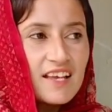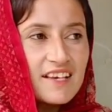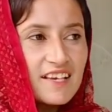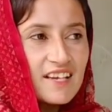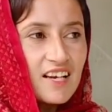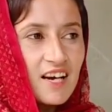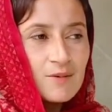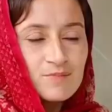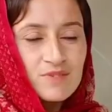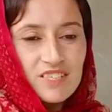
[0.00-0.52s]

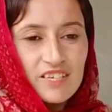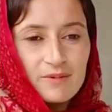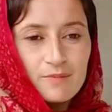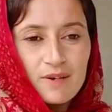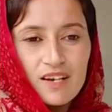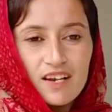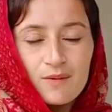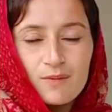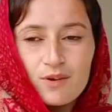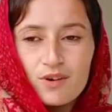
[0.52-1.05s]
लेकिन हम
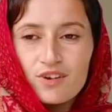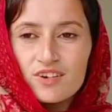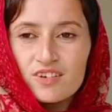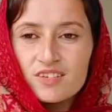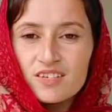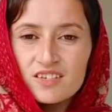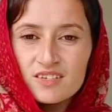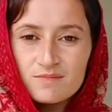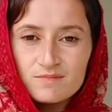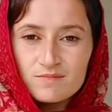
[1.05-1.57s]
सिर्फ बल्ब
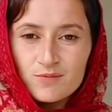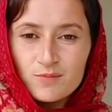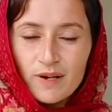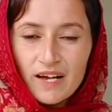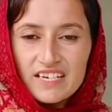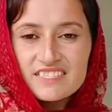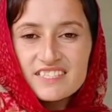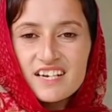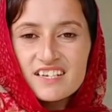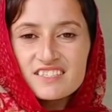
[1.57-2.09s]
और
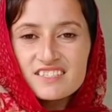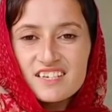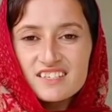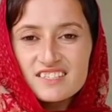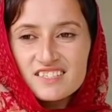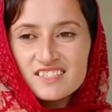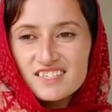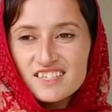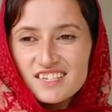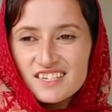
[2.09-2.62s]
मोबाइल चार्ज
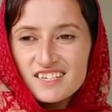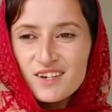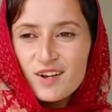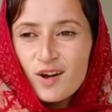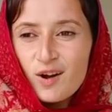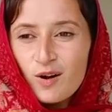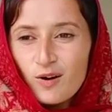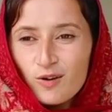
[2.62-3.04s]
करते थे